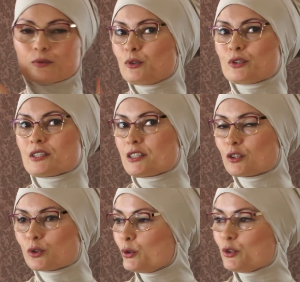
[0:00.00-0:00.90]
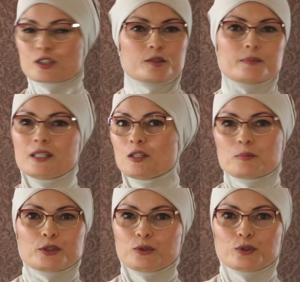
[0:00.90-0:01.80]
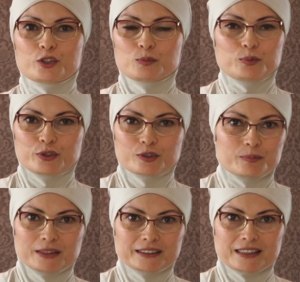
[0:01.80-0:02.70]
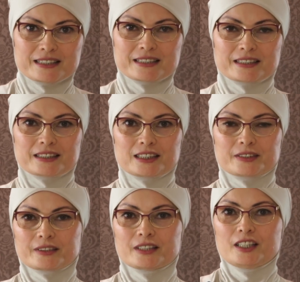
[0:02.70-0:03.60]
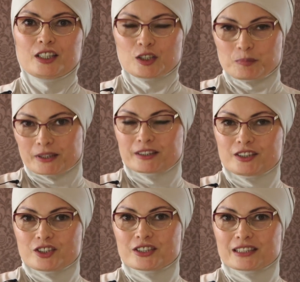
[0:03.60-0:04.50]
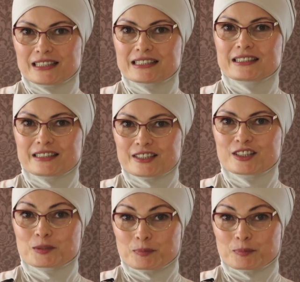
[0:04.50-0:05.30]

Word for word: волосы закроются, платок не будет болтаться на голове и практично для занятий